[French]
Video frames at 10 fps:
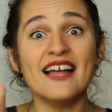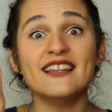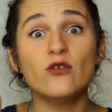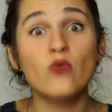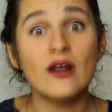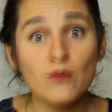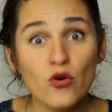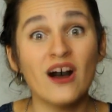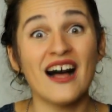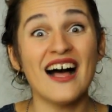année où elle
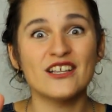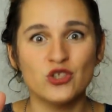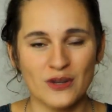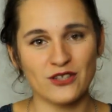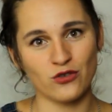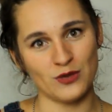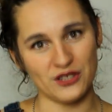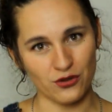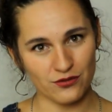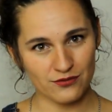mourra à 68 ans.